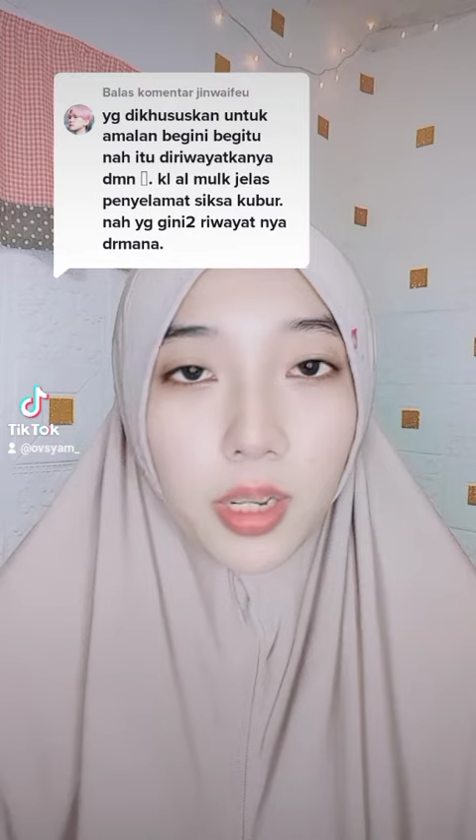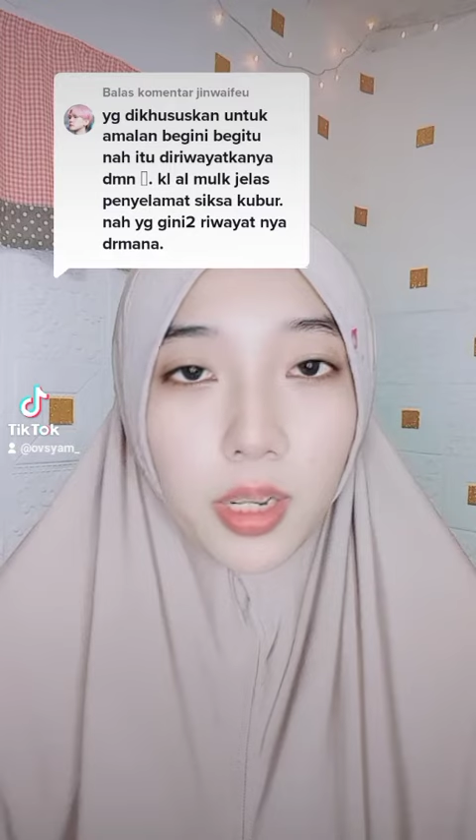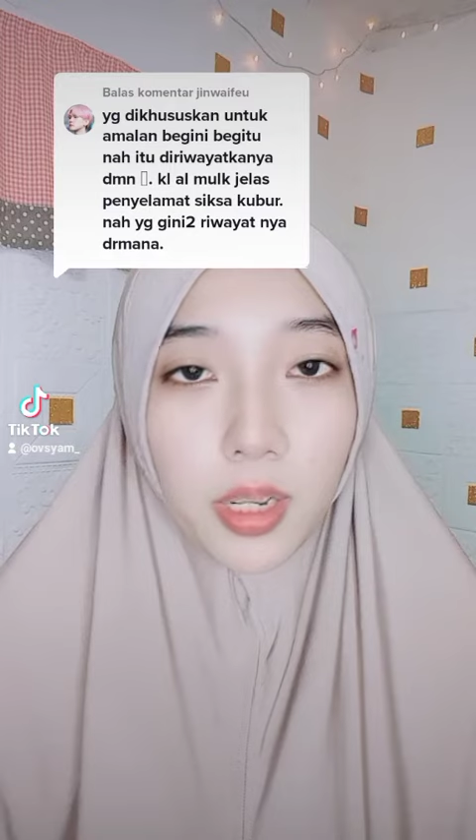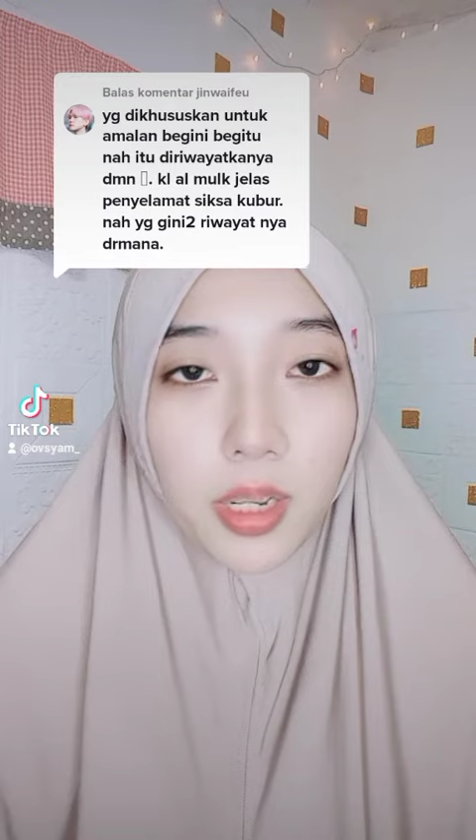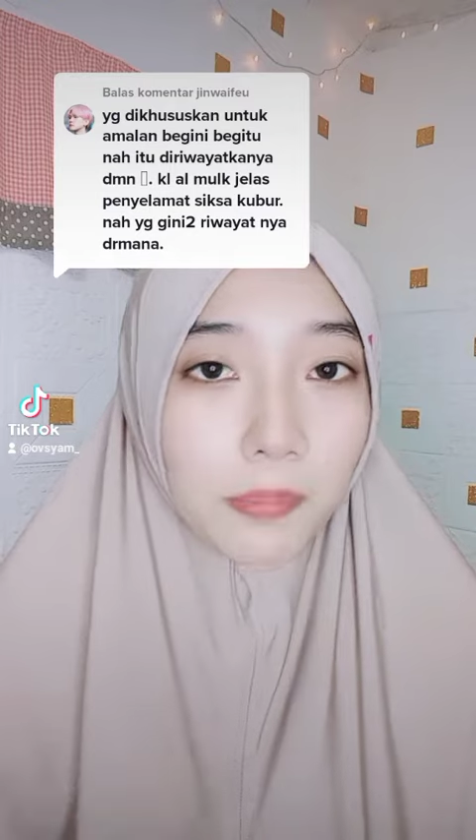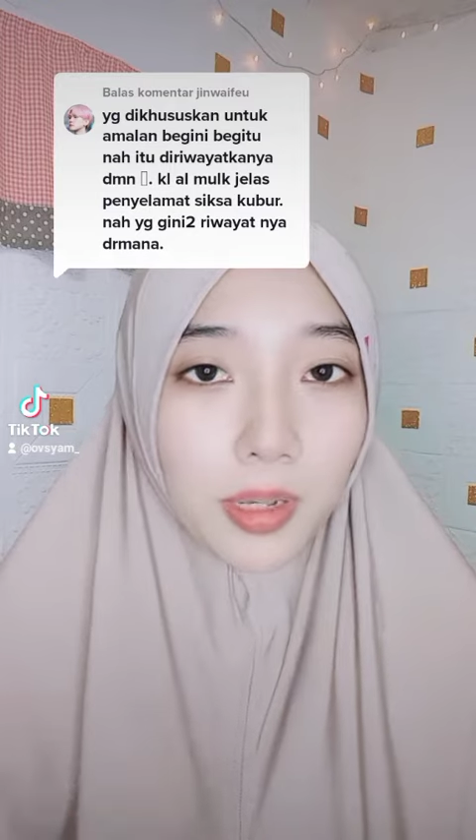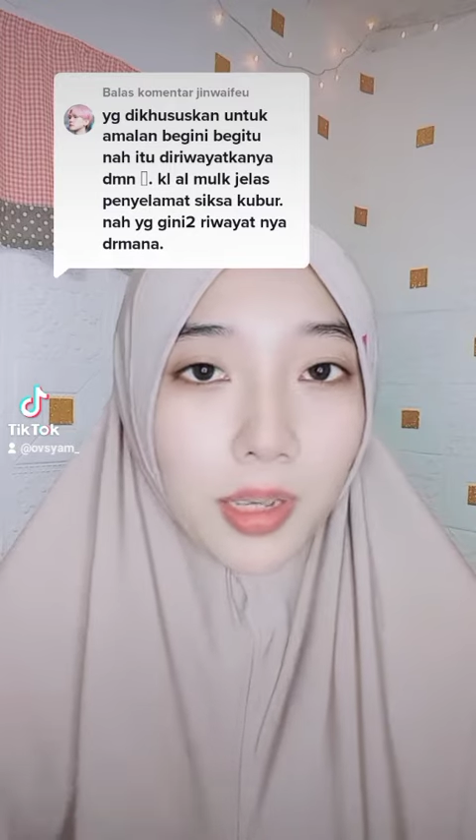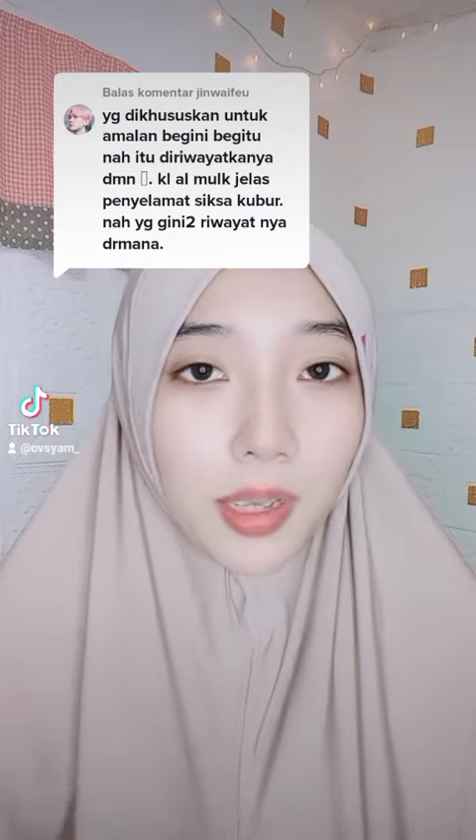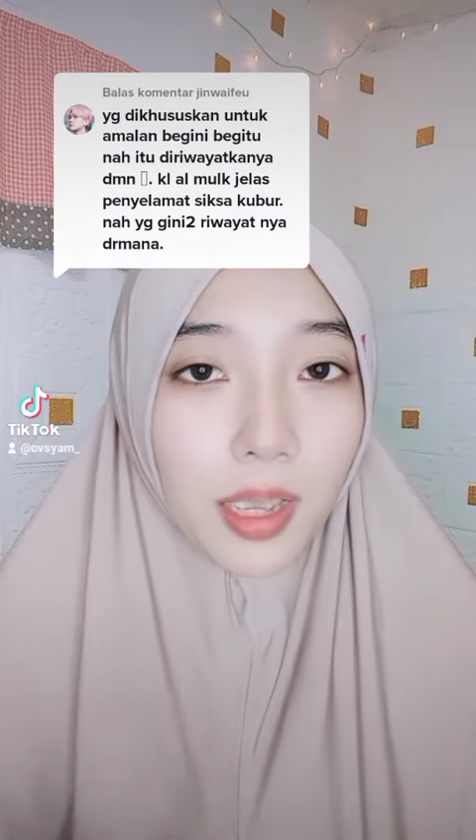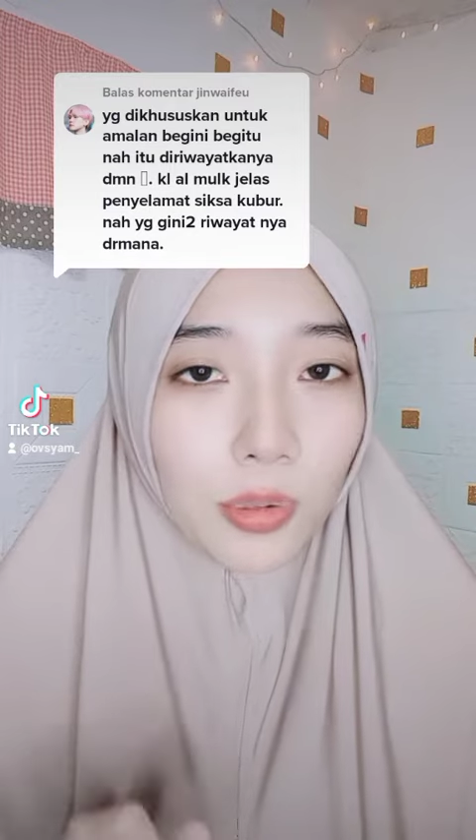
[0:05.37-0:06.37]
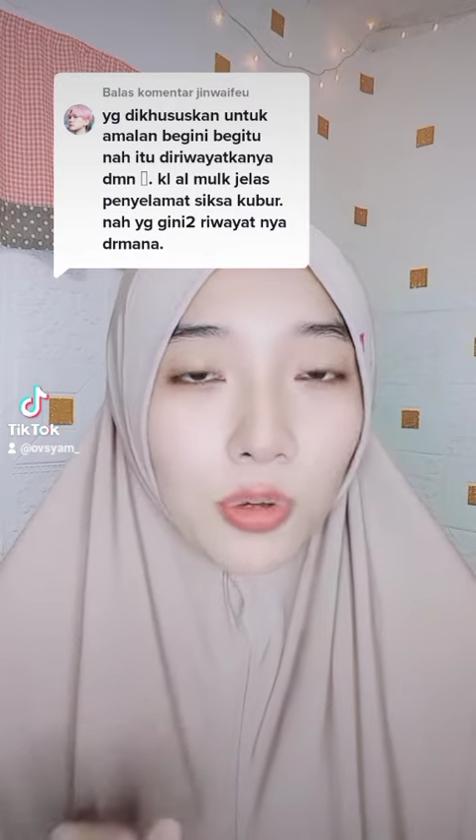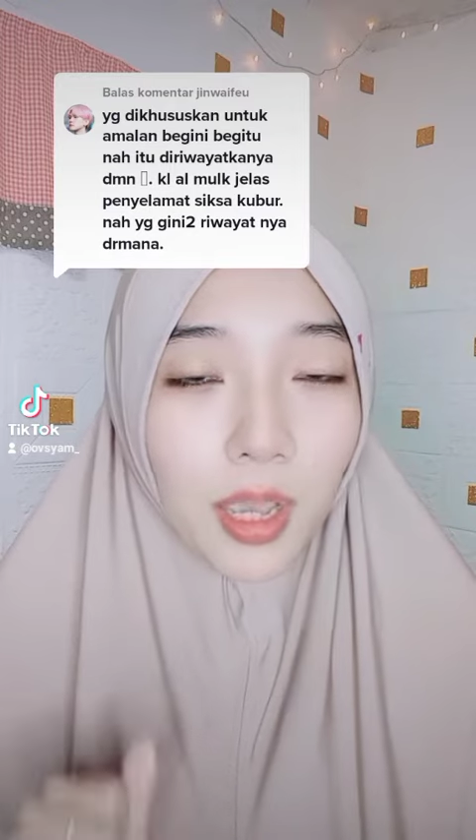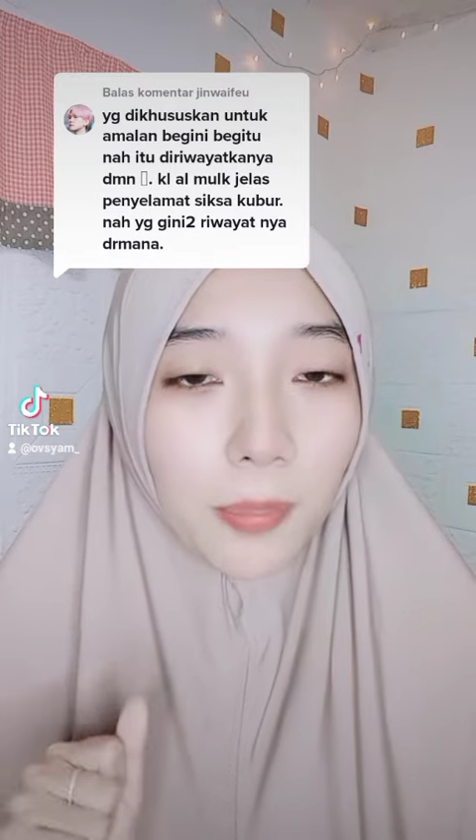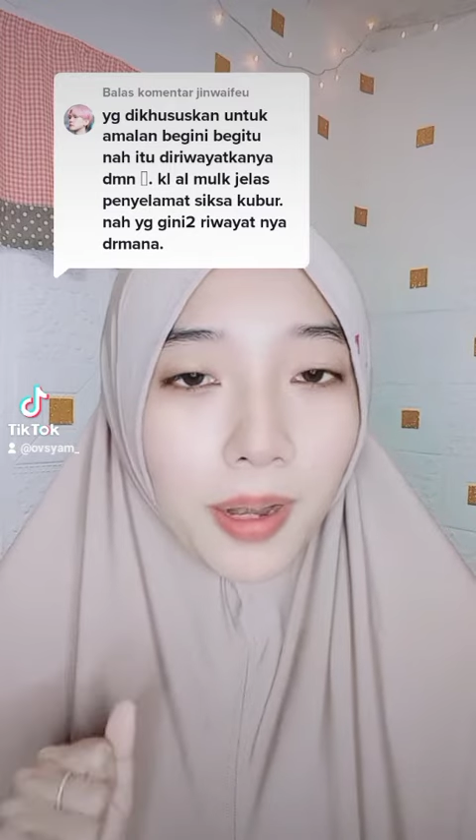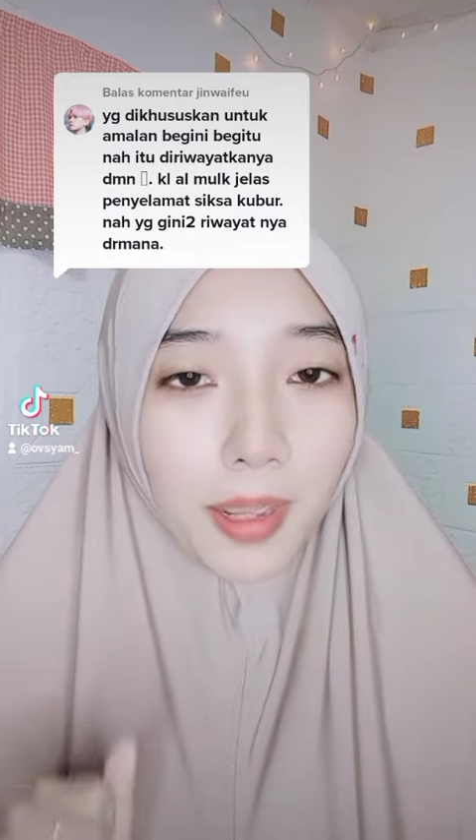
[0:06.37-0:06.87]
Yang pertama, aku
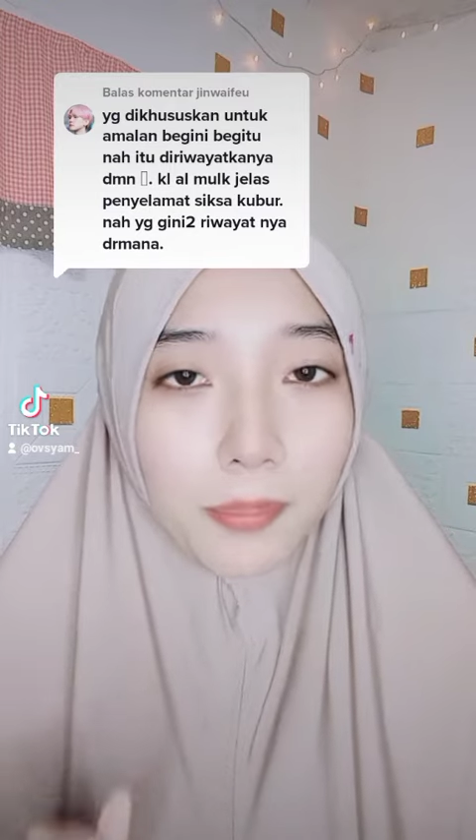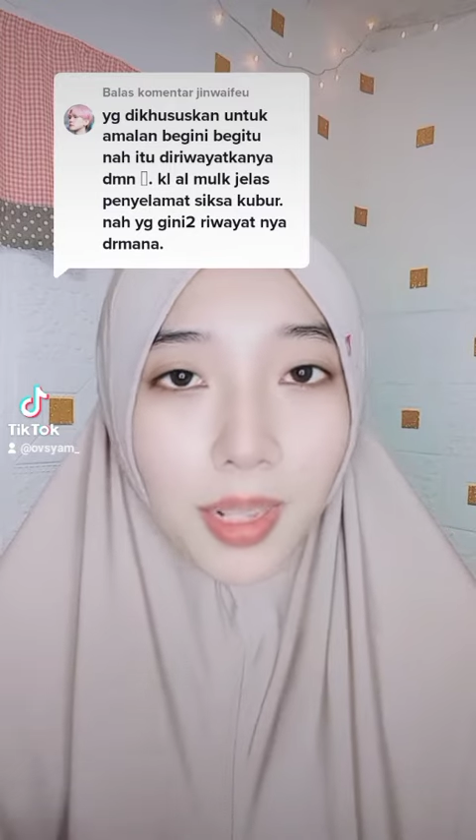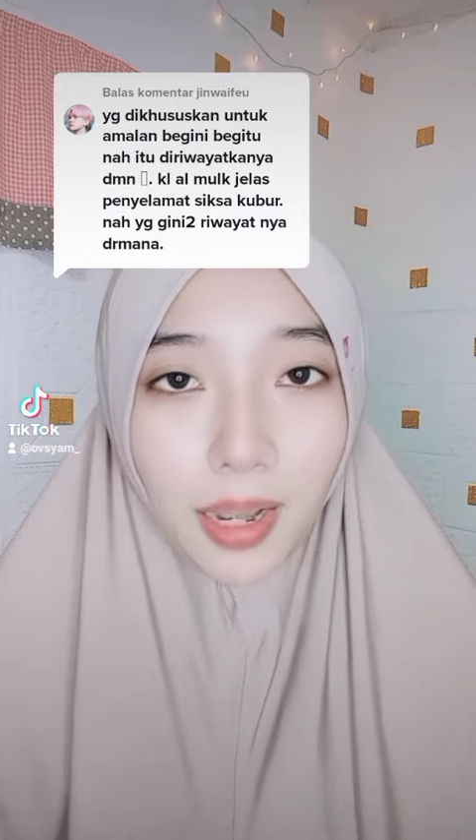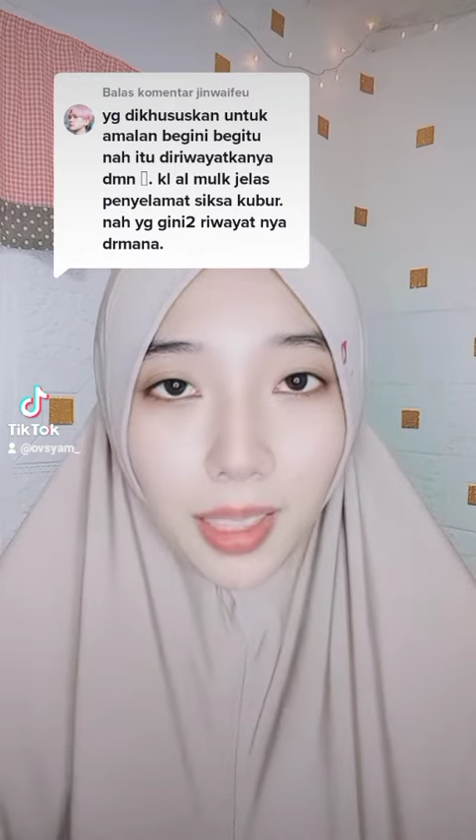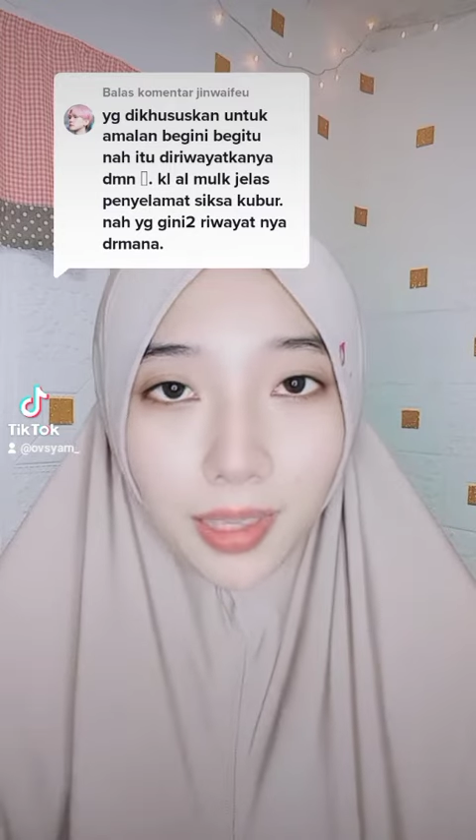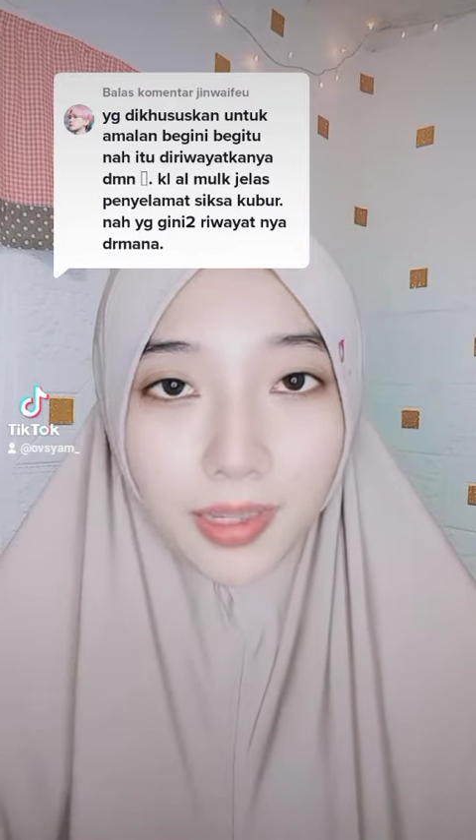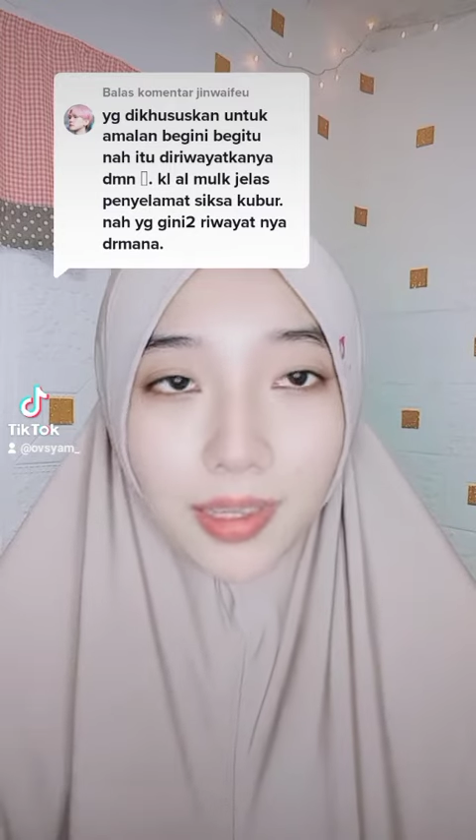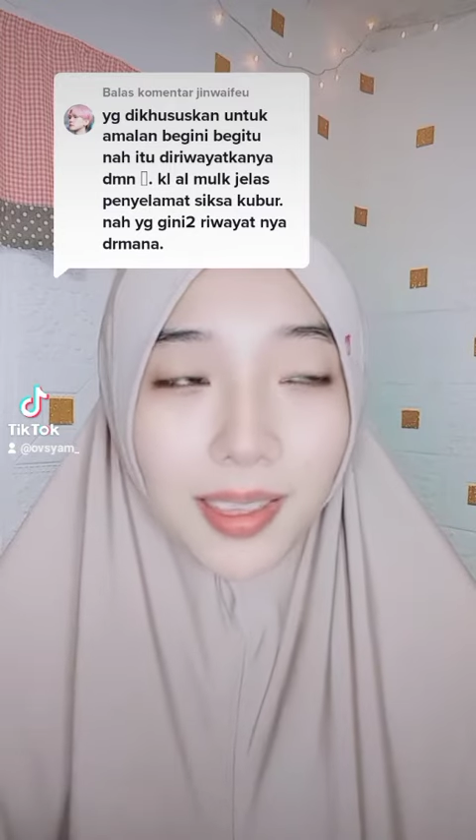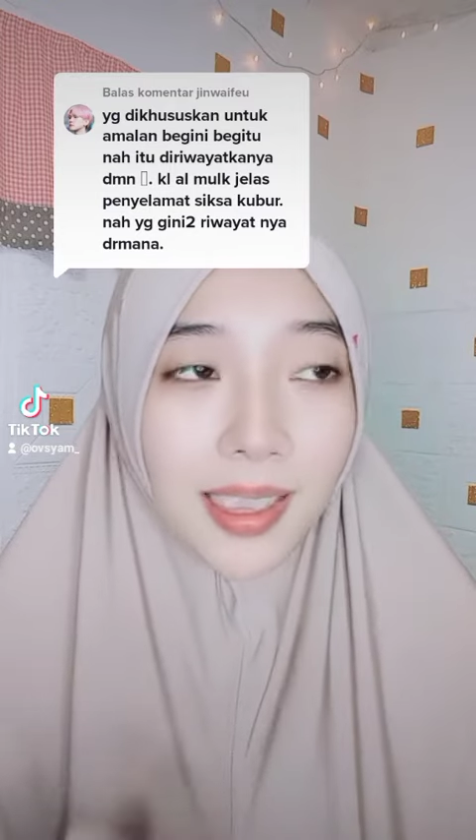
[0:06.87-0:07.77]
nggak pernah bilang